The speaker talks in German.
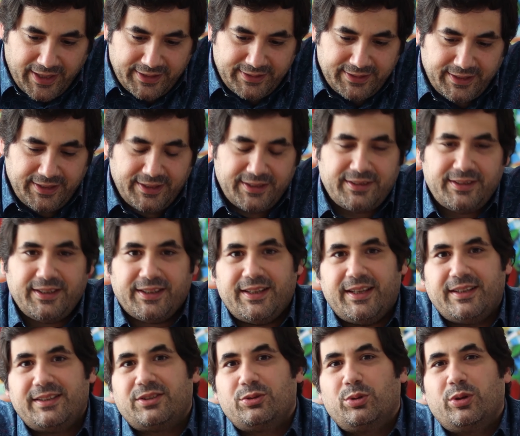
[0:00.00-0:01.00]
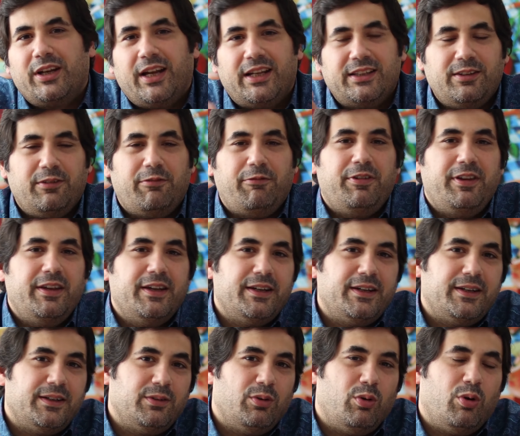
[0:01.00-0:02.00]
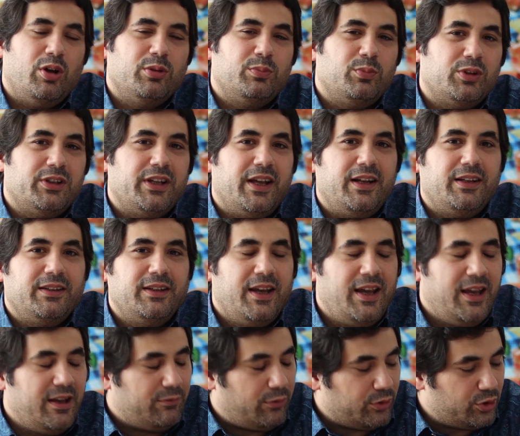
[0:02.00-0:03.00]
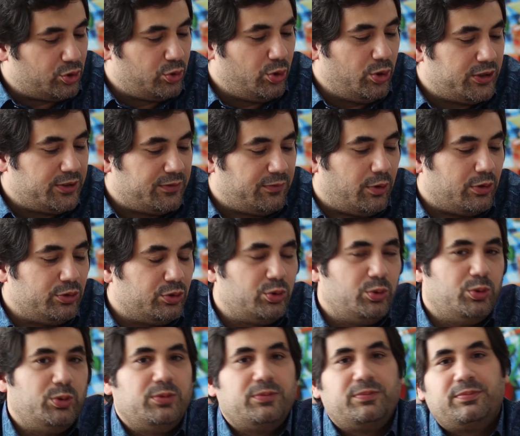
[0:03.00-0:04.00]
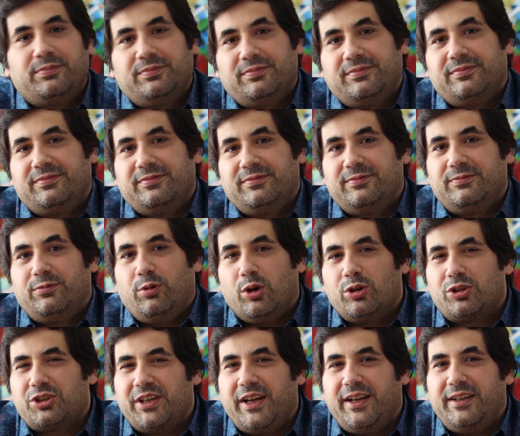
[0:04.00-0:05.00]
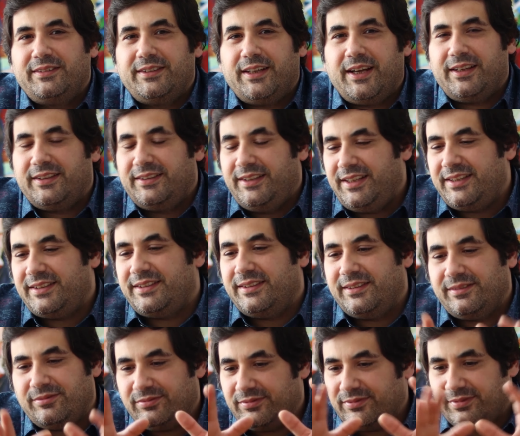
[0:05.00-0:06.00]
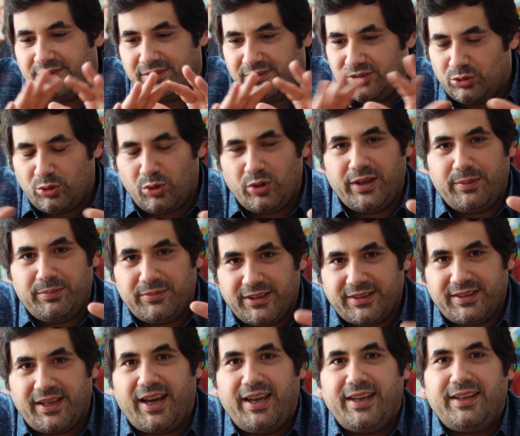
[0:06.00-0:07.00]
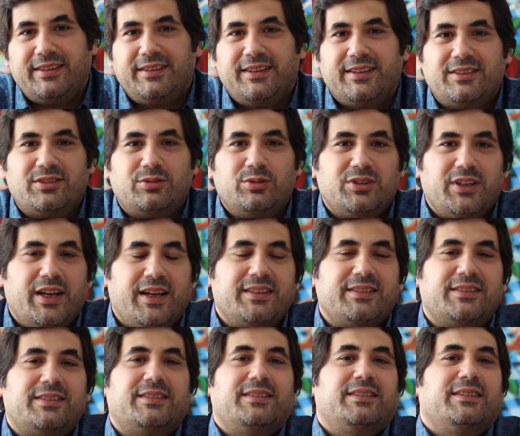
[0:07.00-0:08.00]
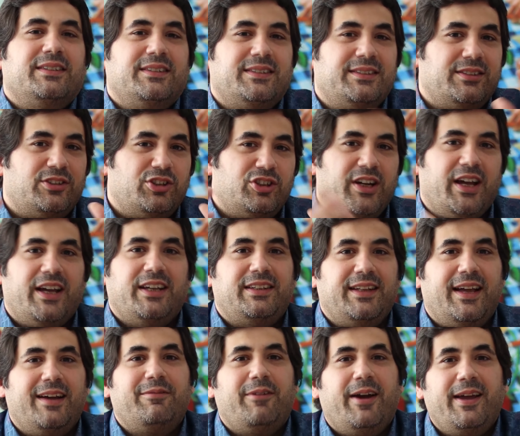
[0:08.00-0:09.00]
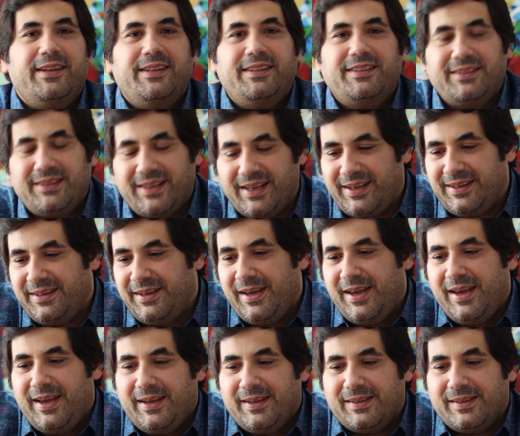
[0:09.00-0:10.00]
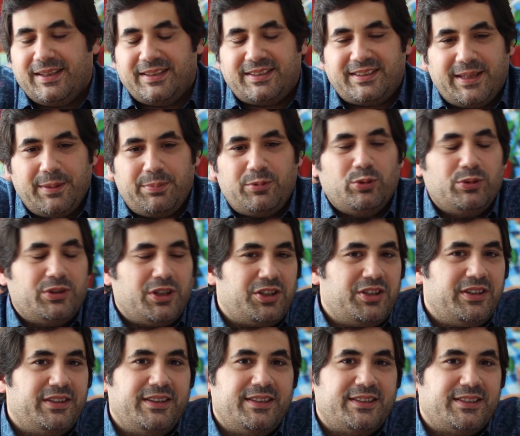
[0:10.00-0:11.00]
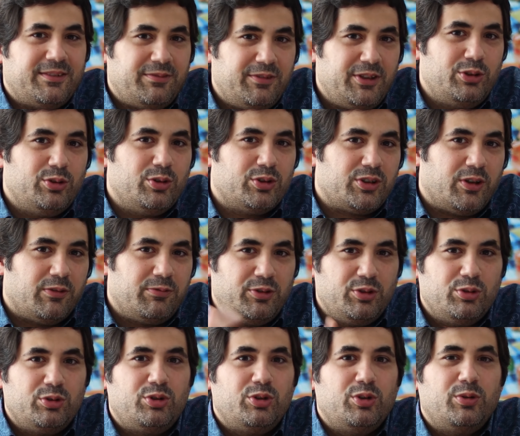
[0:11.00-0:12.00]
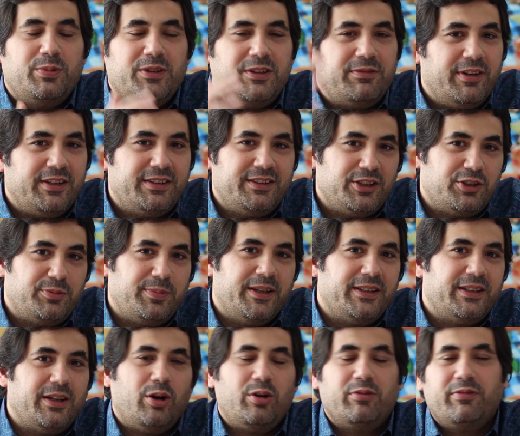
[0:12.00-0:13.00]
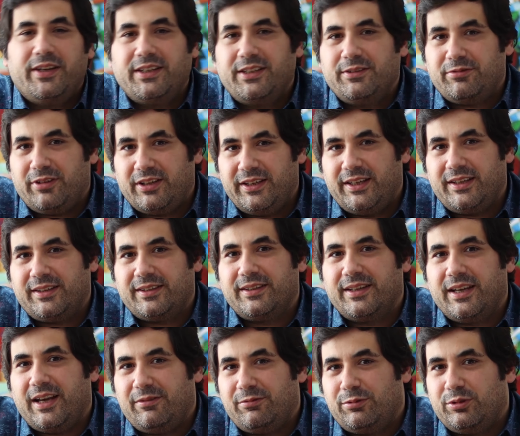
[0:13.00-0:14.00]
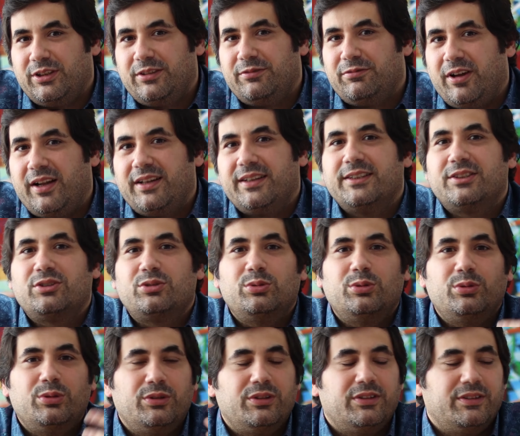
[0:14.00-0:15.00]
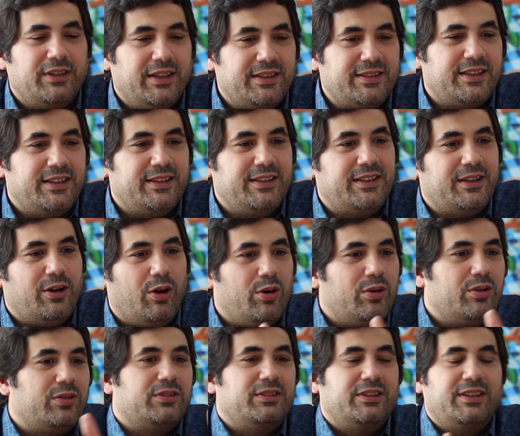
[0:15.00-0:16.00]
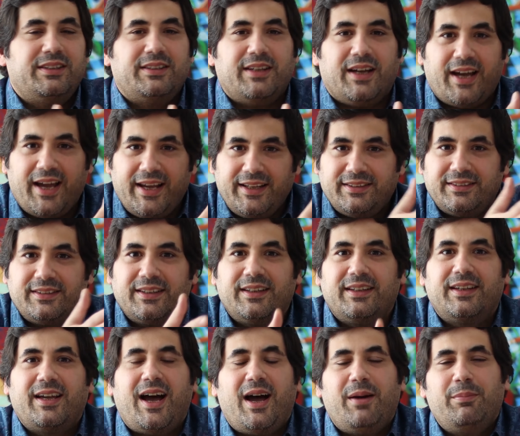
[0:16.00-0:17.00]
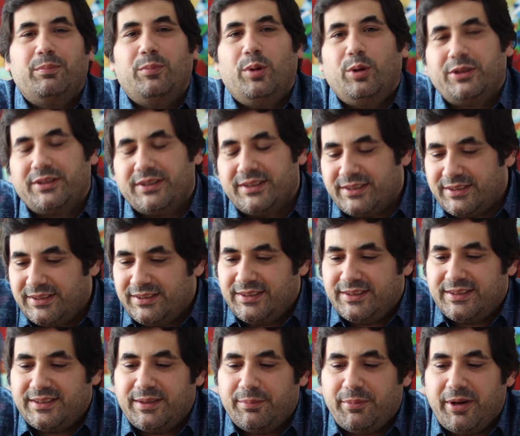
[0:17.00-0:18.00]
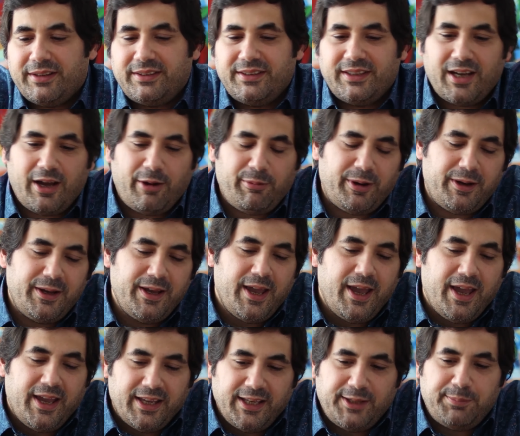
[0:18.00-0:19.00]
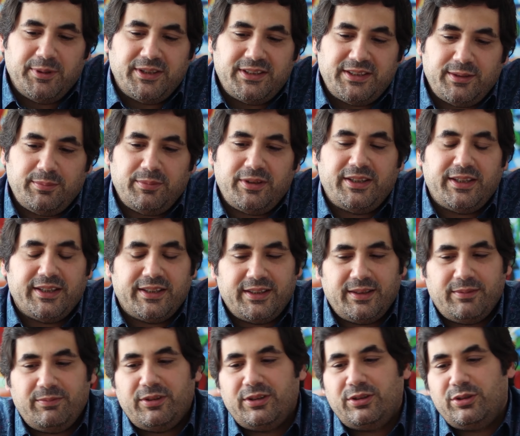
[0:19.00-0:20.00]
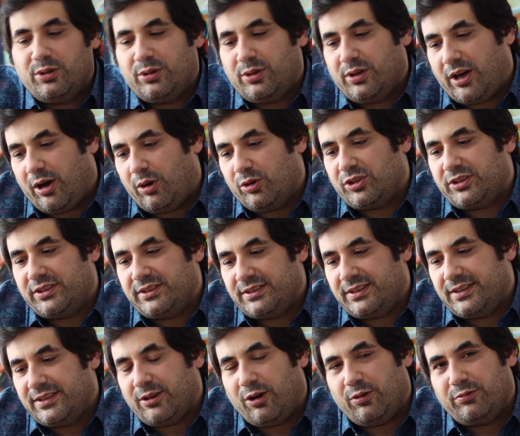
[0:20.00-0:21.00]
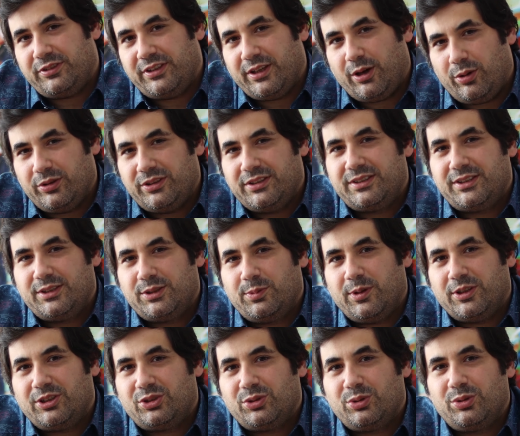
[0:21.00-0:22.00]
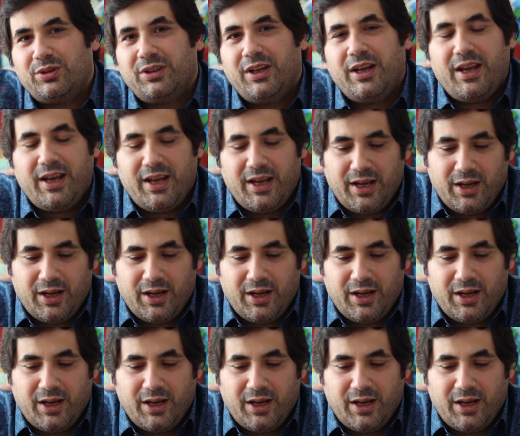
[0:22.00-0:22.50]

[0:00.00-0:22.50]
werde ich dir das sogenannte Vier-Ohren-Modell von Schulz von Thun vorstellen. Ja, nicht so im Detail, dass du sagst, es ist schnarchlangweilig. Ja. Es gibt unterschiedlichste Videos auf YouTube. Ich werde dir später auch welche verlinken, ja, für den Fall, dass du letztendlich auch dich da reingraben möchtest in diese Thematik. Aber ich beziehe mich hier in dem Video ausschließlich auf die Audit-Situation